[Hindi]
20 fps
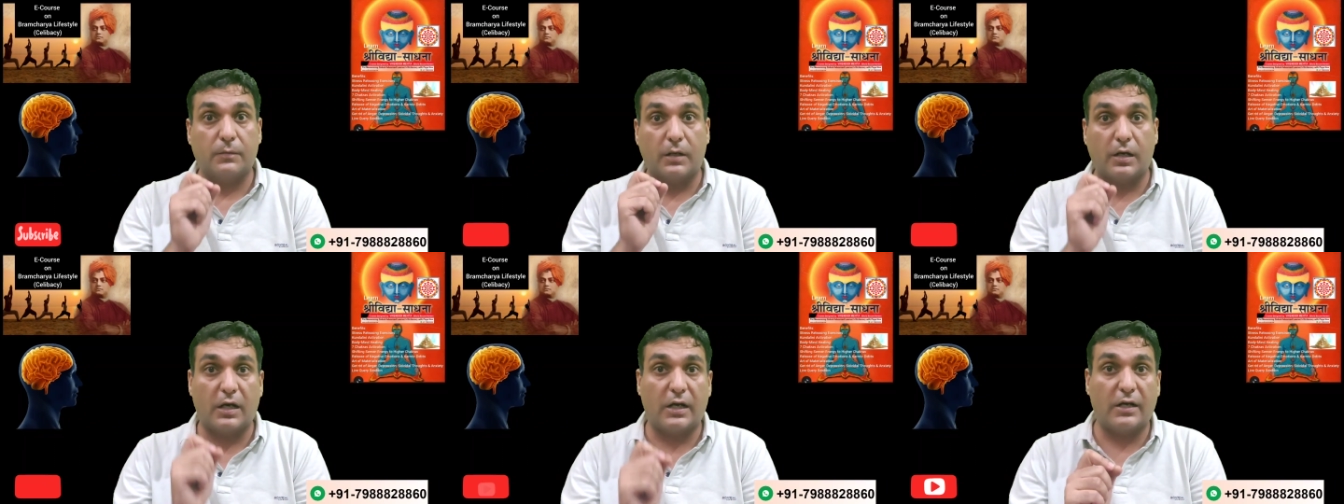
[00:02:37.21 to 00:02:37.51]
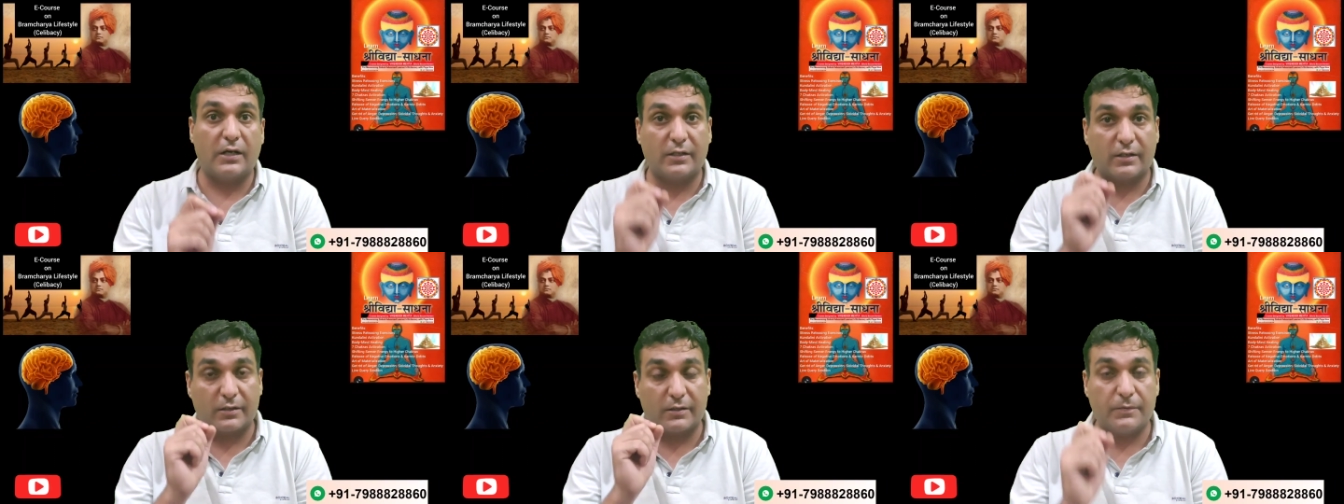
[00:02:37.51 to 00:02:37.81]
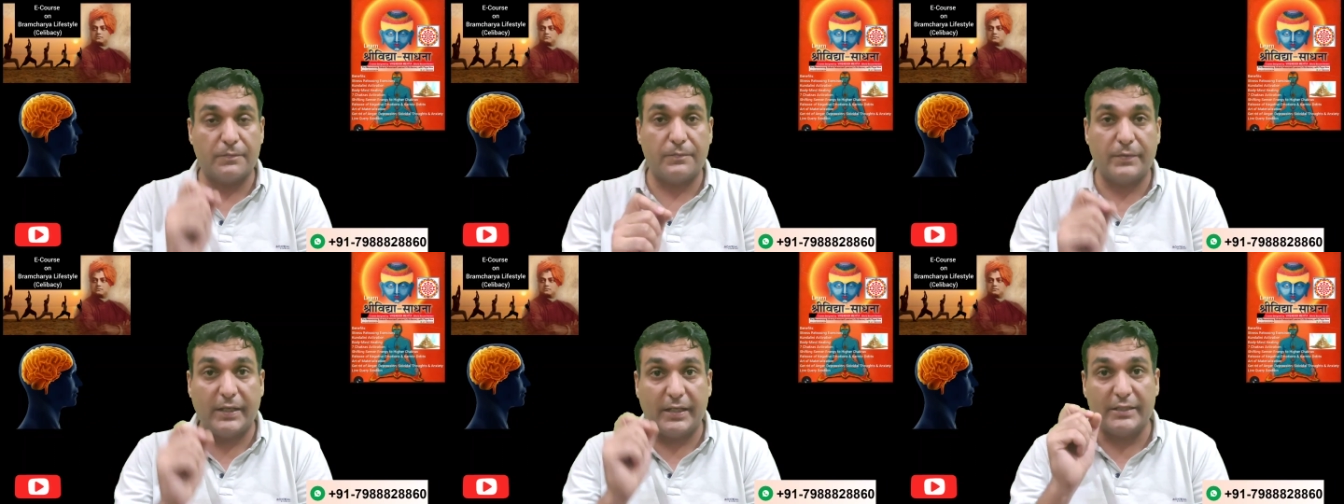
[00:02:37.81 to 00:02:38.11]

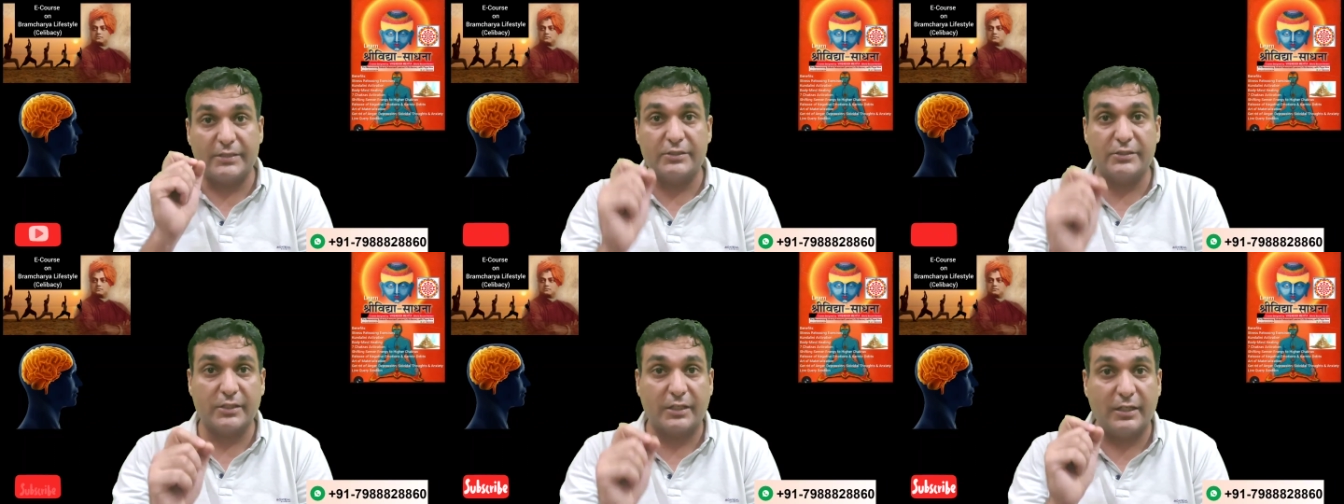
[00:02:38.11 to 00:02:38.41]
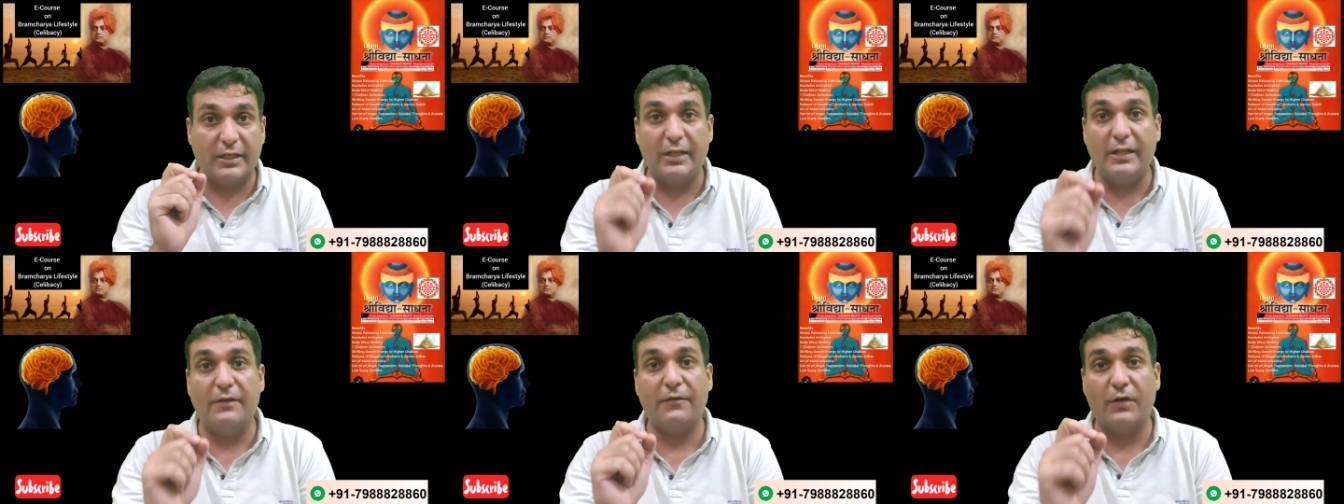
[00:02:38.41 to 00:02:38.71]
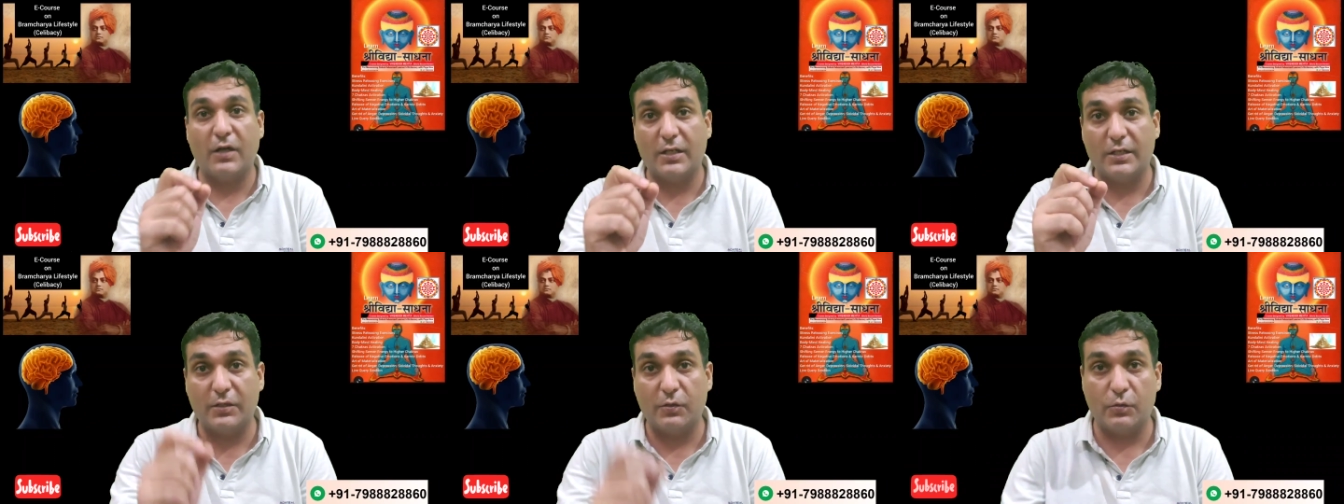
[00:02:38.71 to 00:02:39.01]
मार्ग पे चलने
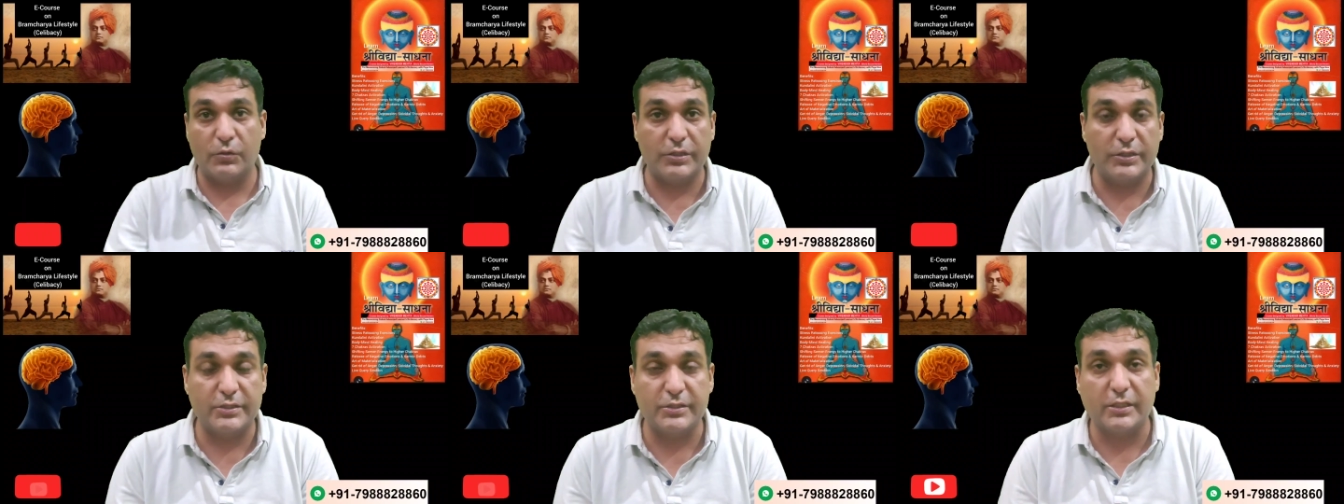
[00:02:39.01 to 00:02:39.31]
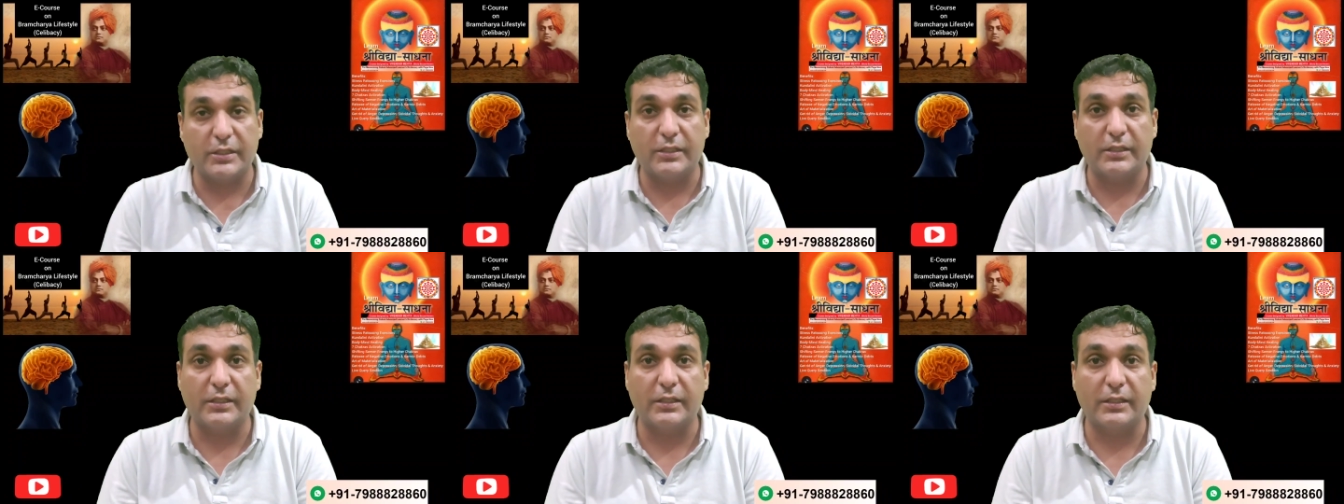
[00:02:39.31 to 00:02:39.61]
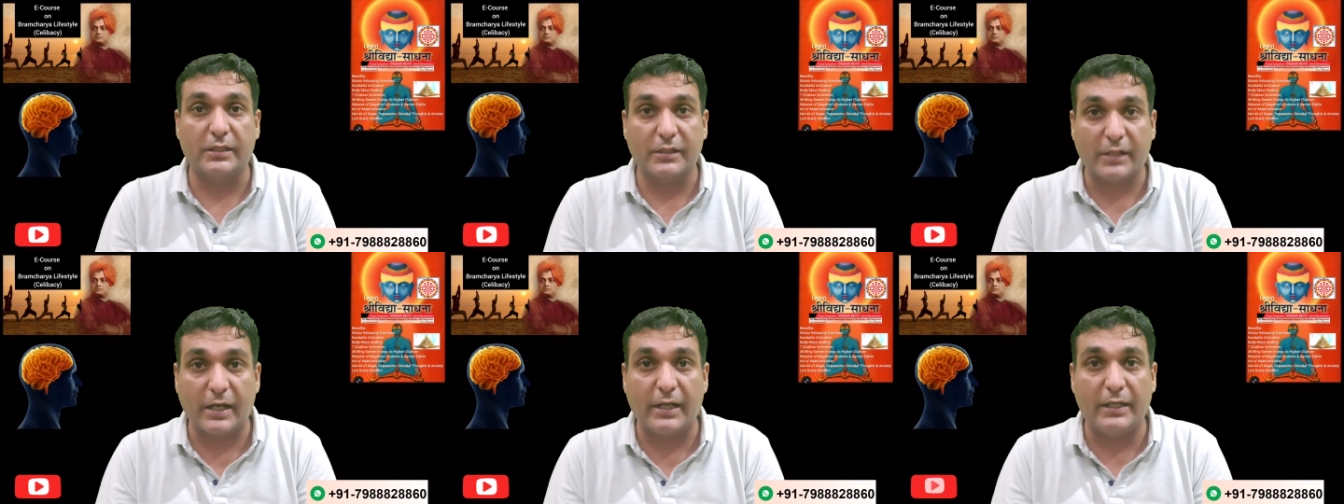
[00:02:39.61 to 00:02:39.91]
वाली होनी
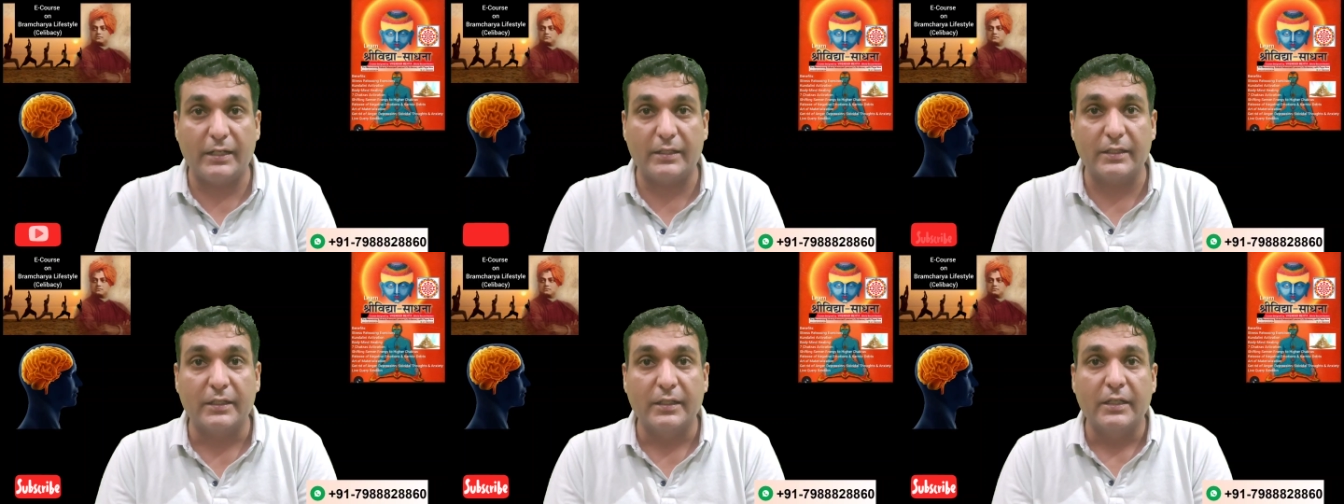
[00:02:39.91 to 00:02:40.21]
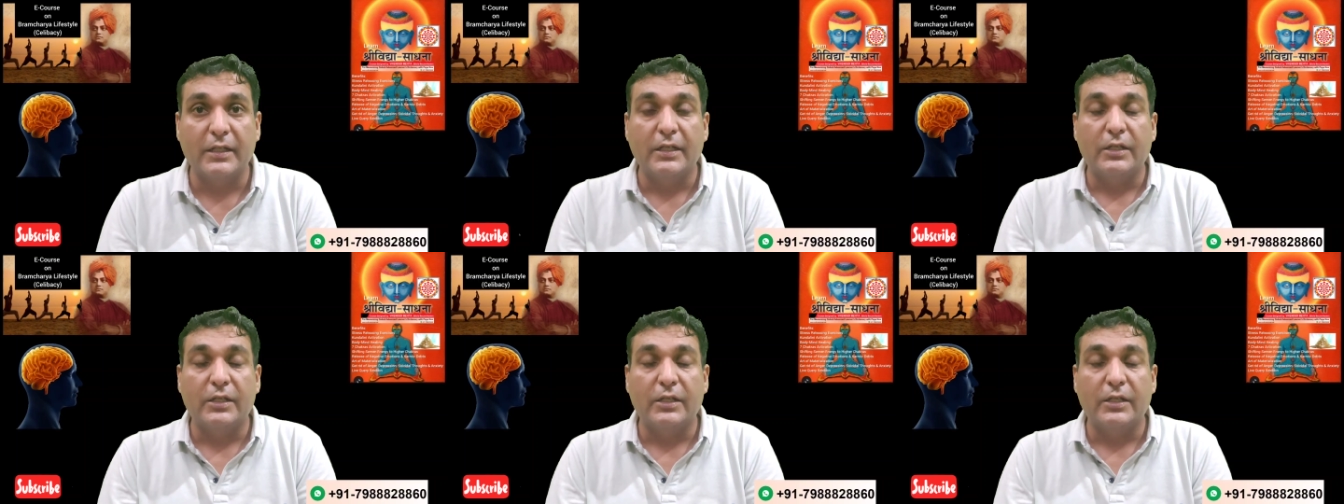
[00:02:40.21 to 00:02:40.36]
चाहिए राइट